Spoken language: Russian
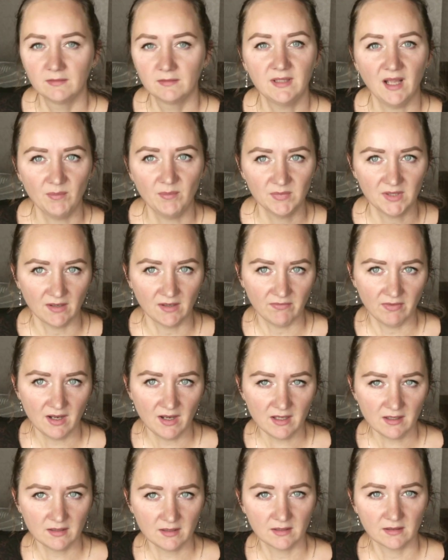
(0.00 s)
Там
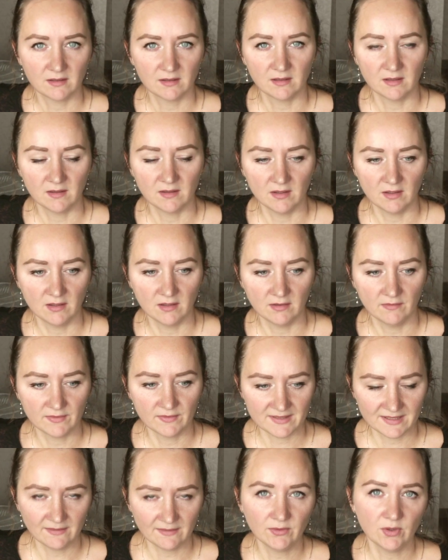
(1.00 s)
товары а, в
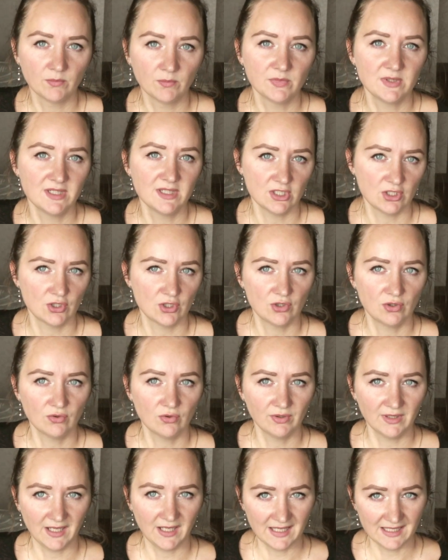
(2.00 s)
основном те же,
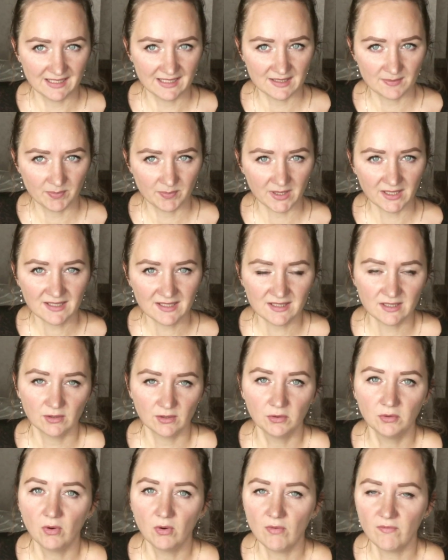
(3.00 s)
что на Алиэкспрессе,
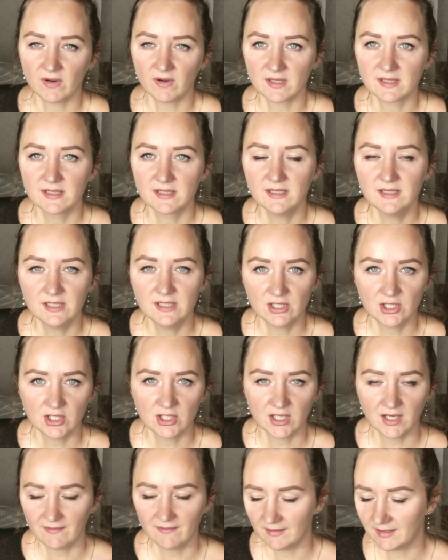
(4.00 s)
но в разы
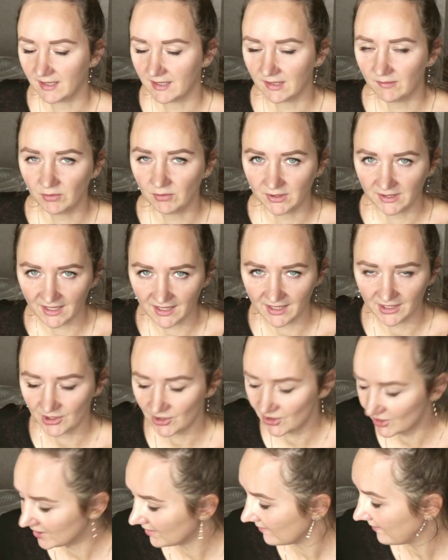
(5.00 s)
дешевле. Так вот, я
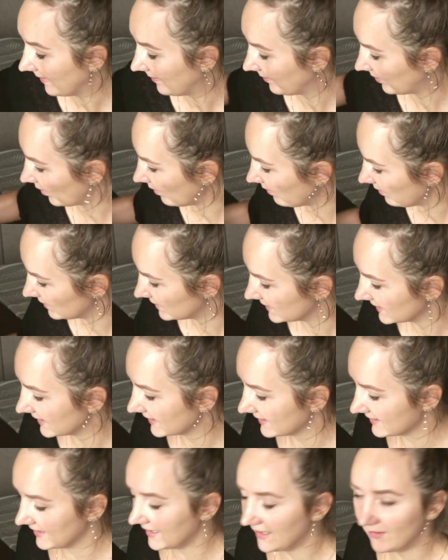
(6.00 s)
решила попробовать,
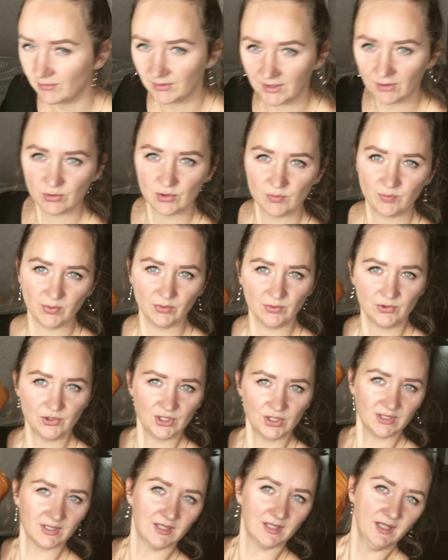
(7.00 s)
заказала, вот я уже
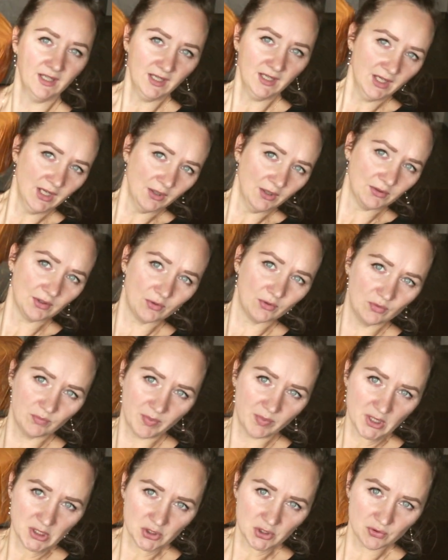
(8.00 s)
получила такую
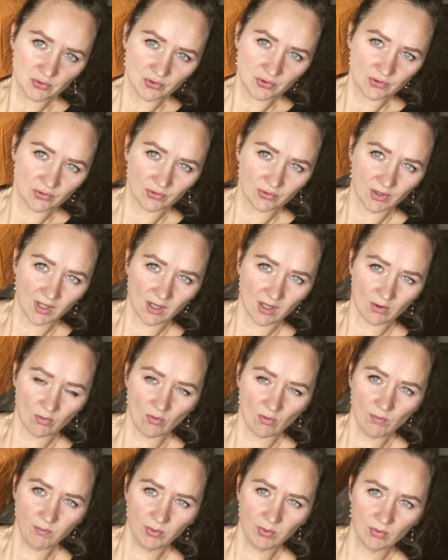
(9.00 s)
большущую
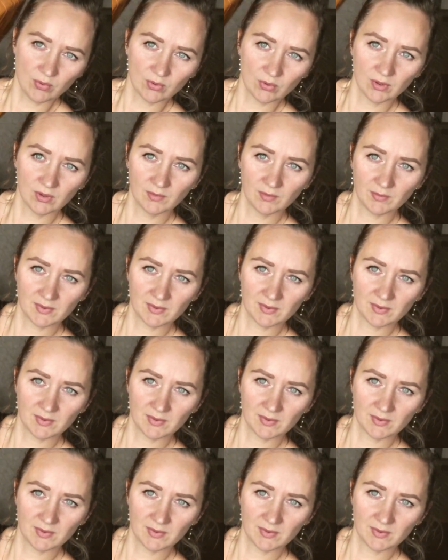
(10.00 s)
коробку.